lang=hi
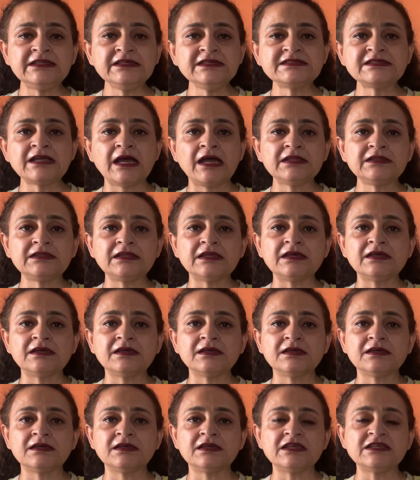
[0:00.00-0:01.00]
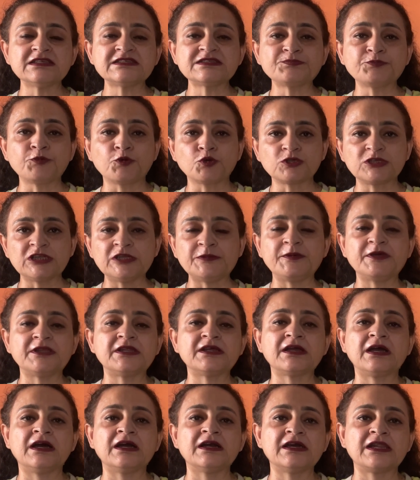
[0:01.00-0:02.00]
ही साथ इस पोर्टल पर
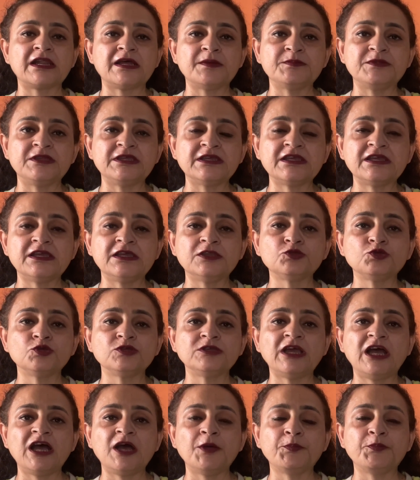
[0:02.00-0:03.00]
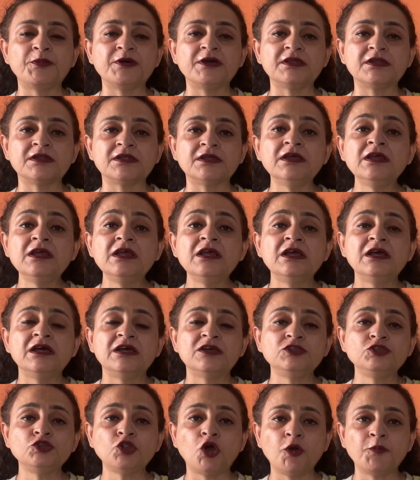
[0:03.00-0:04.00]
अगर आप देखें तो यहाँ पर
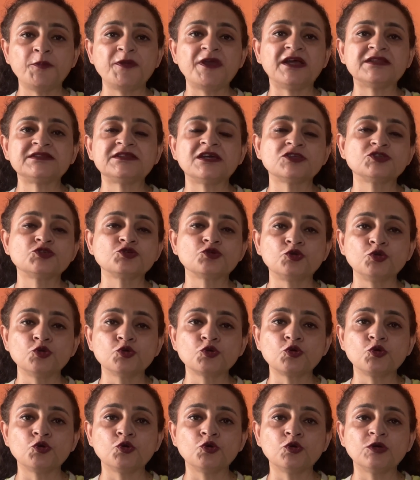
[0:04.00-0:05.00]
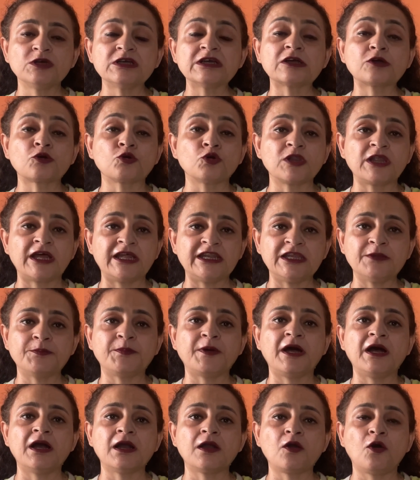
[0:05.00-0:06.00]
नौ ब्याहता जोड़ों को कुरान
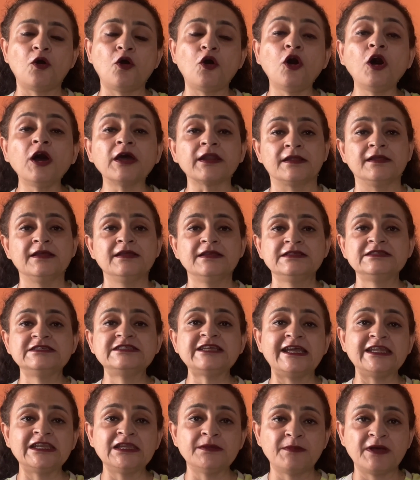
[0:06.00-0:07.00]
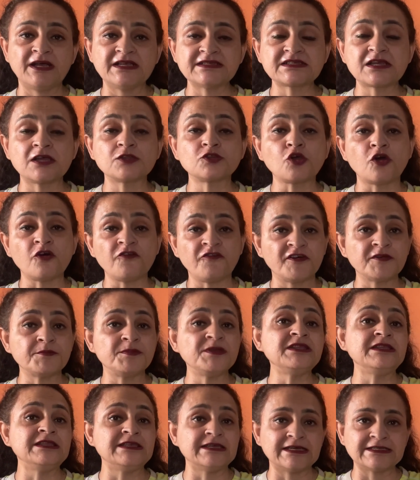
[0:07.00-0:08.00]
पाक और जाय नमाज का तोहफ़ा भी
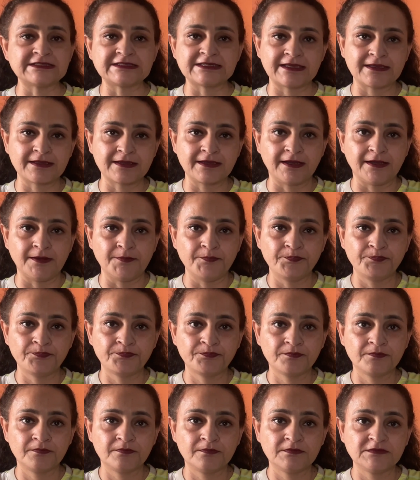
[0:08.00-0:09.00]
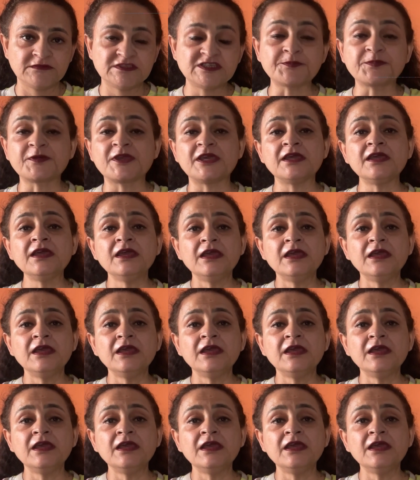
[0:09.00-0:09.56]
दिया जाएगा जबकि